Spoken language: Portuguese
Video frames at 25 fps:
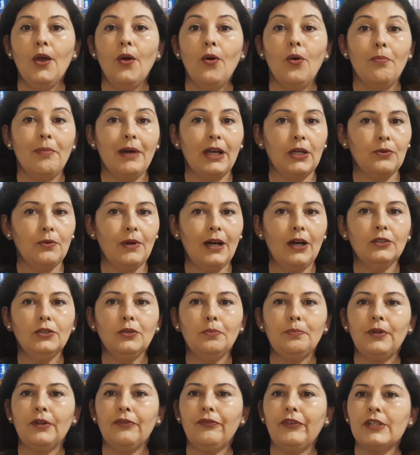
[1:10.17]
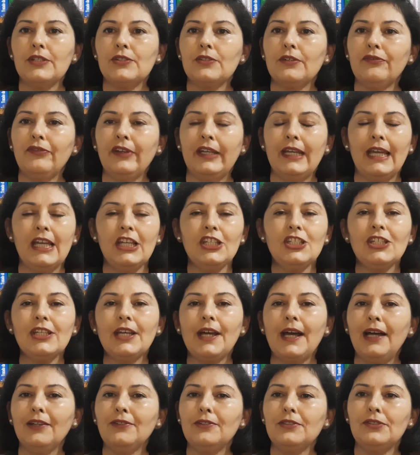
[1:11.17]
O manual do professor vem
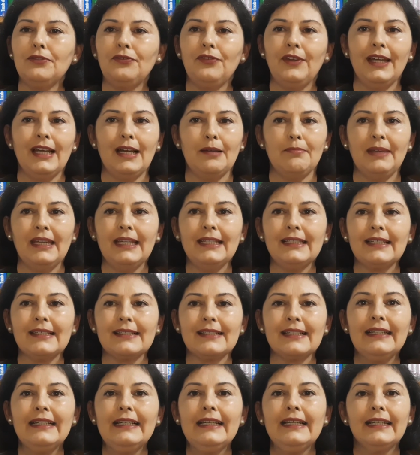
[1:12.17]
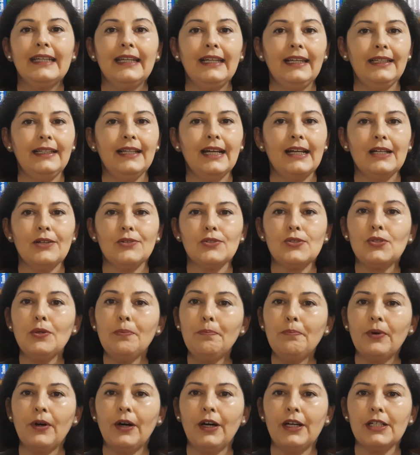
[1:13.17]
recheado de ferramentas que lhe darão
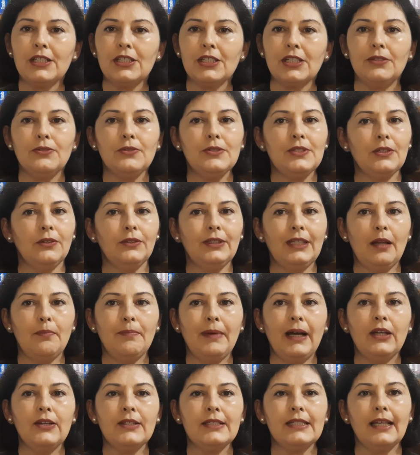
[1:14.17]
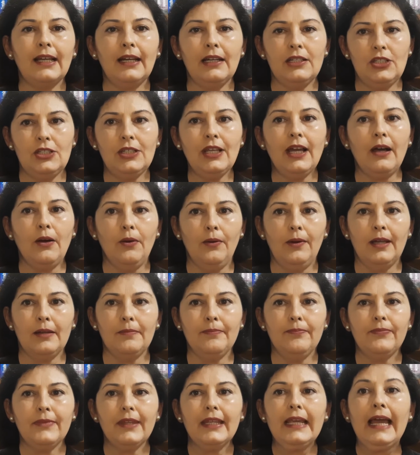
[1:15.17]
suporte no seu trabalho em sala de aula.